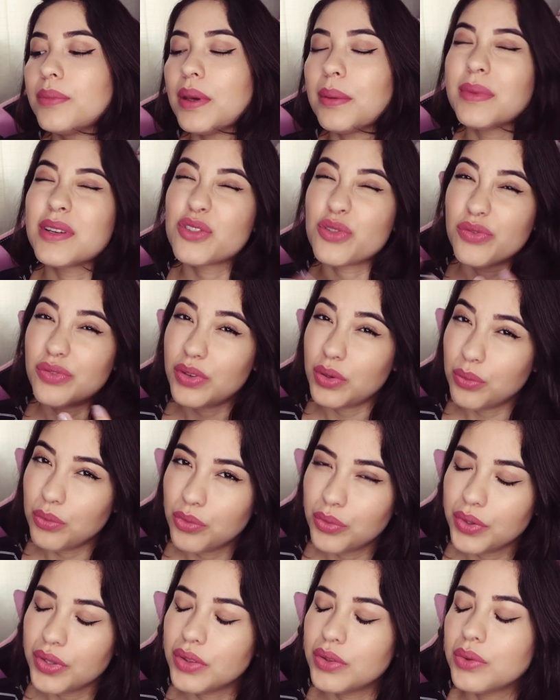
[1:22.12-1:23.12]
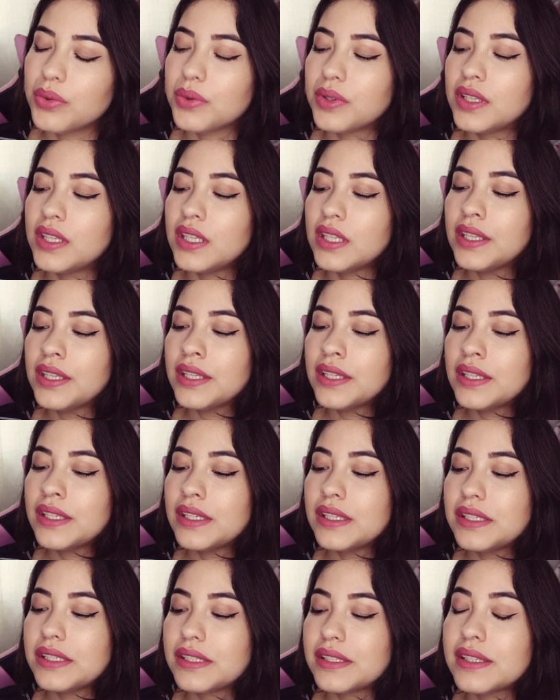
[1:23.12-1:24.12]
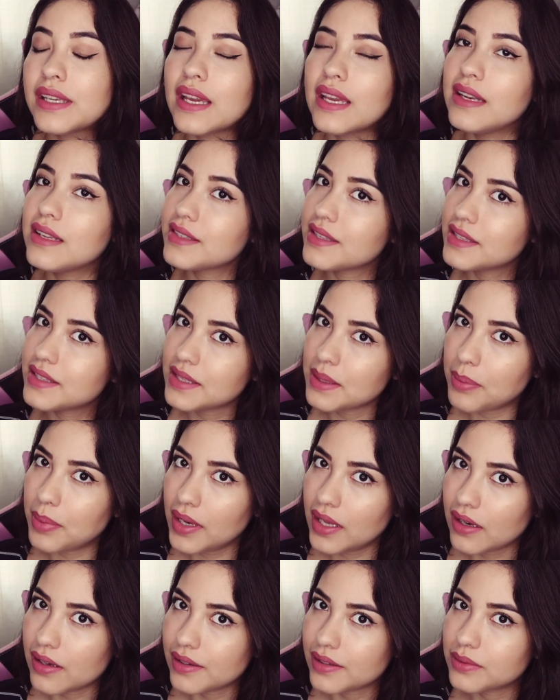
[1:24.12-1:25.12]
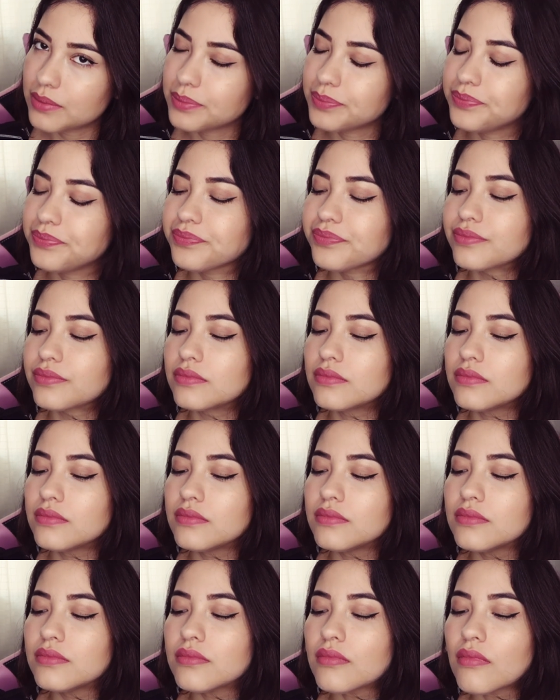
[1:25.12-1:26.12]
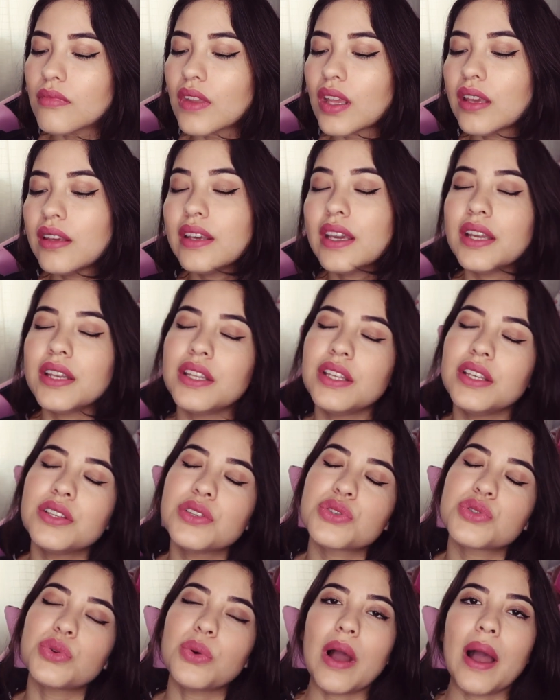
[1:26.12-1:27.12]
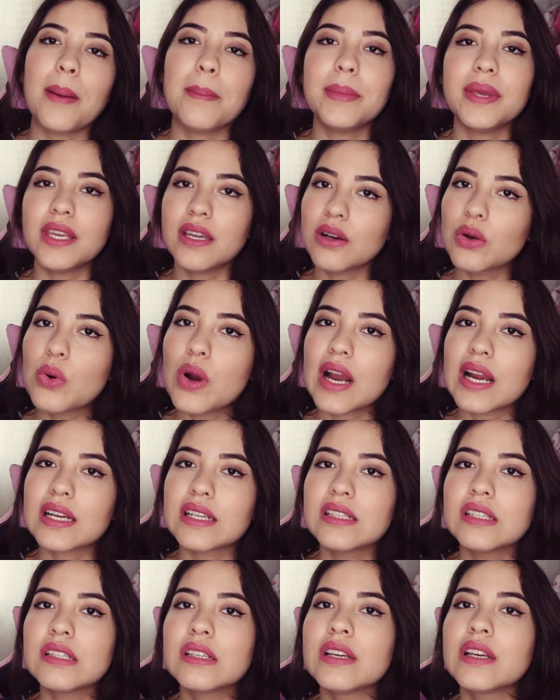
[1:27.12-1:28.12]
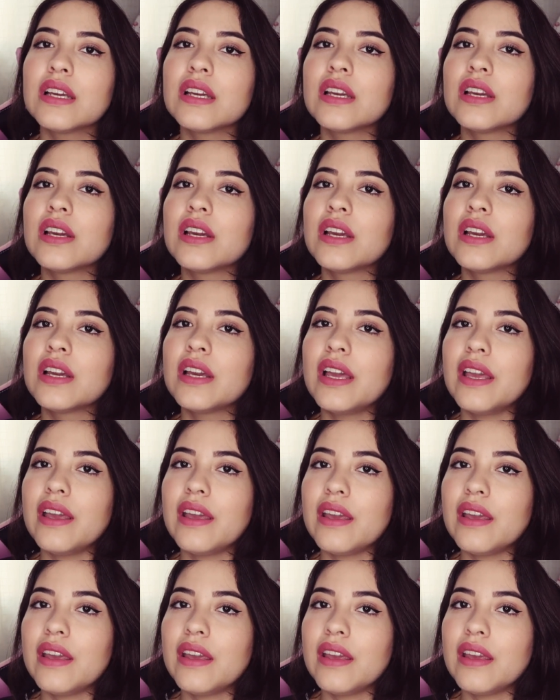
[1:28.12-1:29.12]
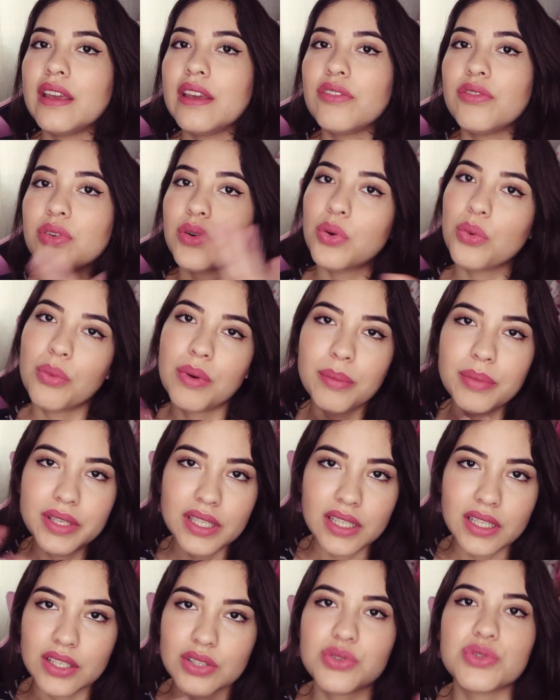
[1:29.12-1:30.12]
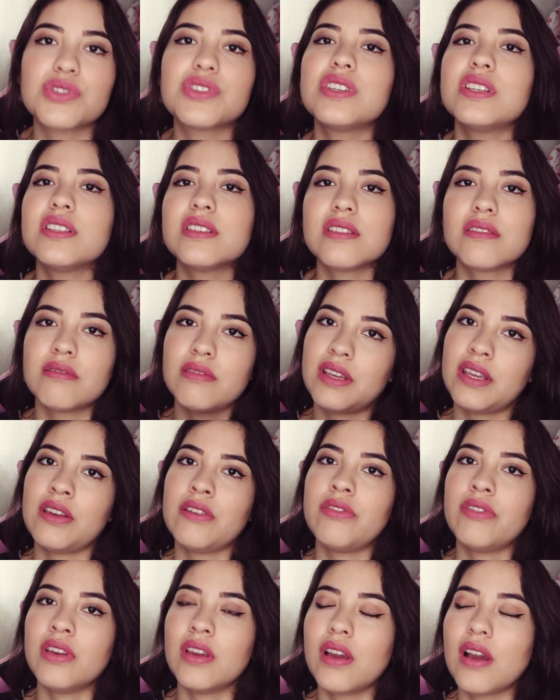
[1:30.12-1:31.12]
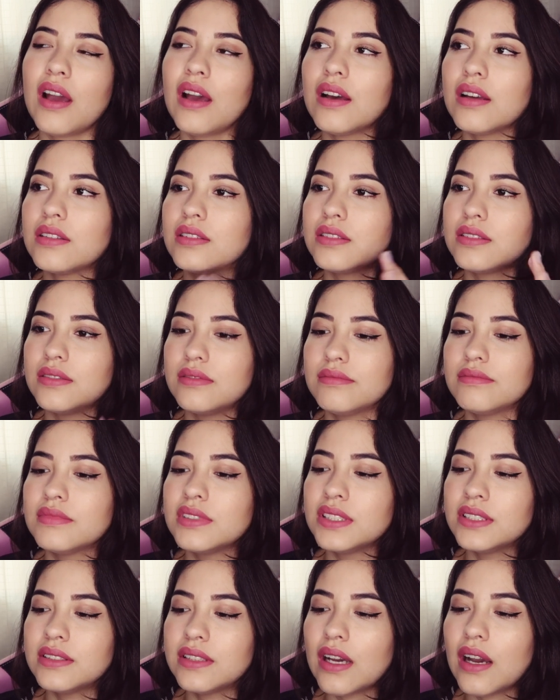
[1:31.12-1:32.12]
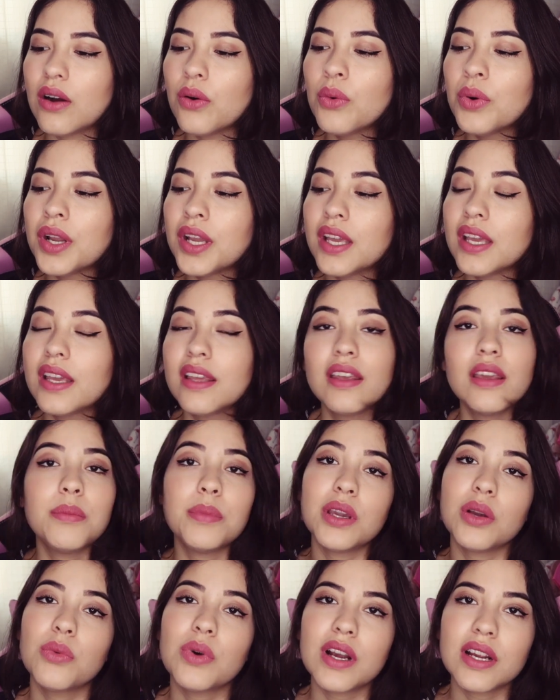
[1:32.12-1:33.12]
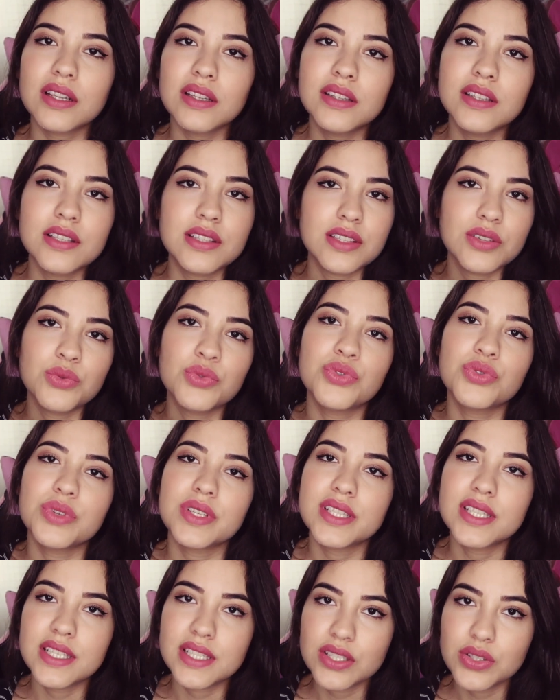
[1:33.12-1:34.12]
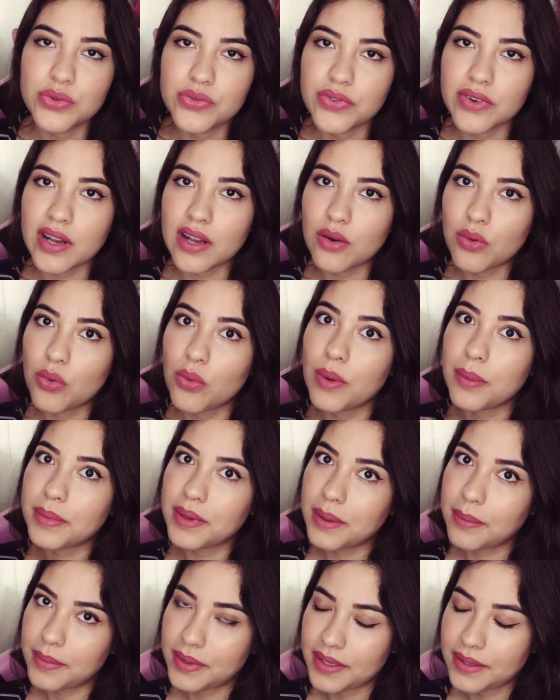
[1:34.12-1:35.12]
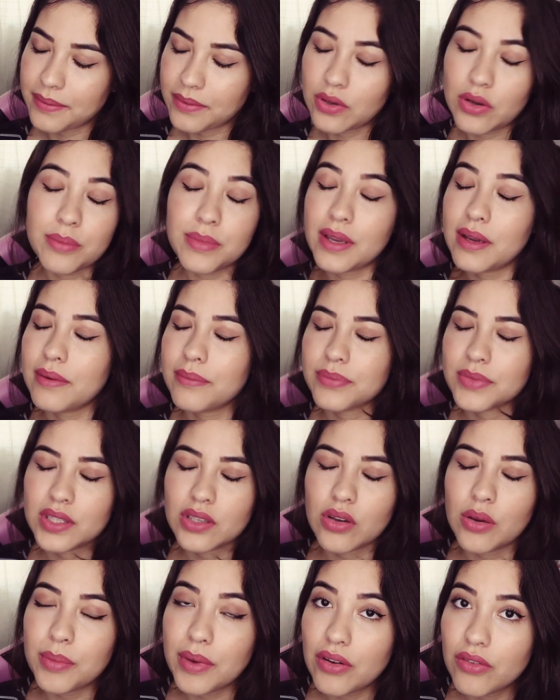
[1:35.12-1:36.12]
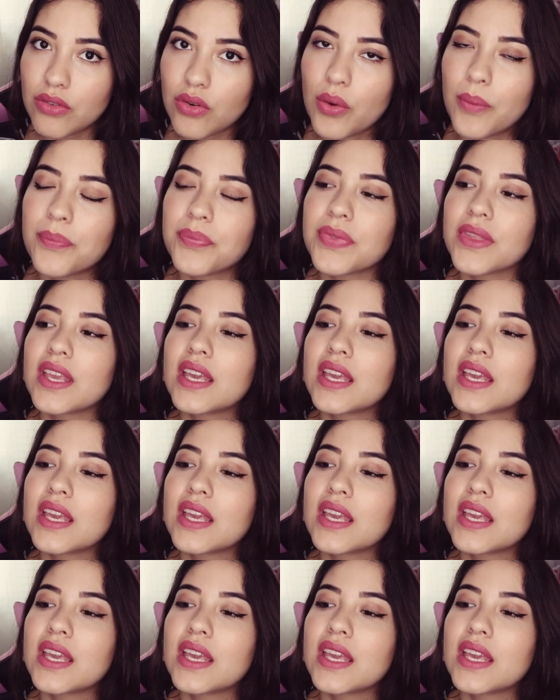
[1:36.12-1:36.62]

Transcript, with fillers: Minha mãe sofreu muito e, e aí eles se separaram. E aí nisso, a minha guarda é, ficou uma briga na justiça com quem ia ficar e tal. E minha guarda, o juiz decidiu ficar com a minha mãe, com a minha, com a minha avó.